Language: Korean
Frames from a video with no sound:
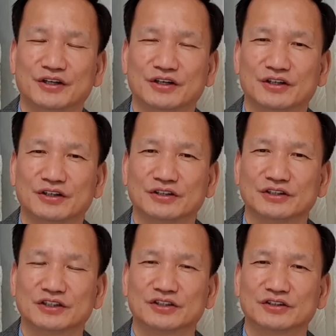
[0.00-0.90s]
어,
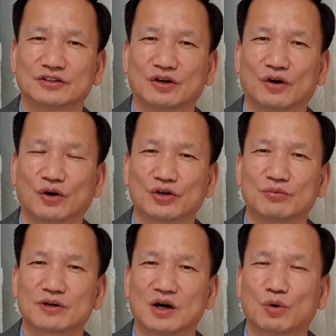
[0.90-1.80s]
이런
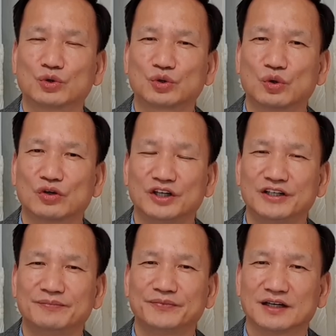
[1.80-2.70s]
어려움과
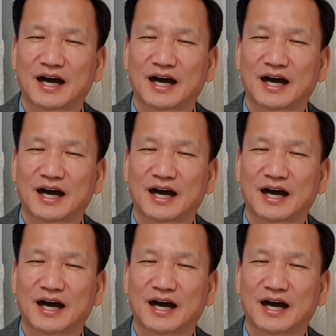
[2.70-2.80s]
고통을